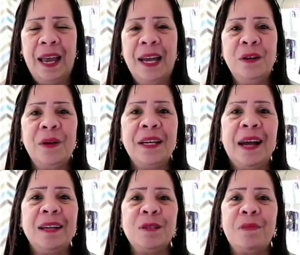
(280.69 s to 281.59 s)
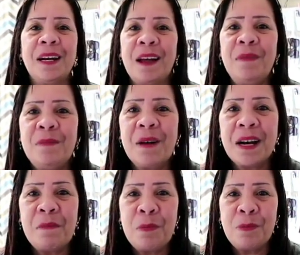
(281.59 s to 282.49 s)
Anyway, guys, maraming
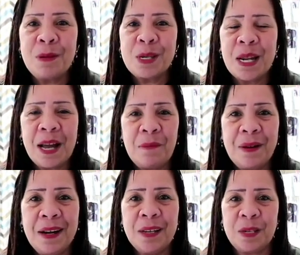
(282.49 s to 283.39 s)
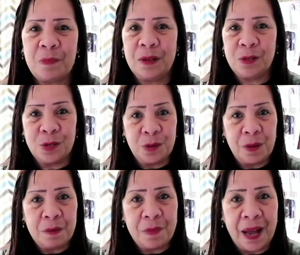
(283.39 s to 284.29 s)
maraming pong salamat sa
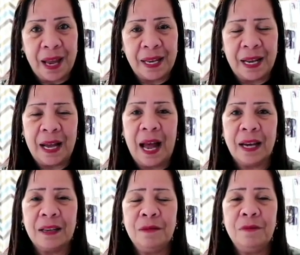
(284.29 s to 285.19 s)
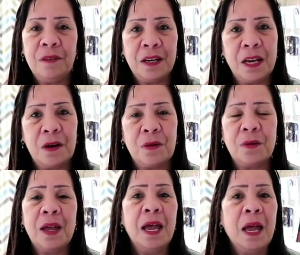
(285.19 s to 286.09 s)
pagsusubaybay ng aking
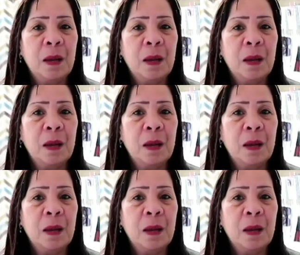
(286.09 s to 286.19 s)
video.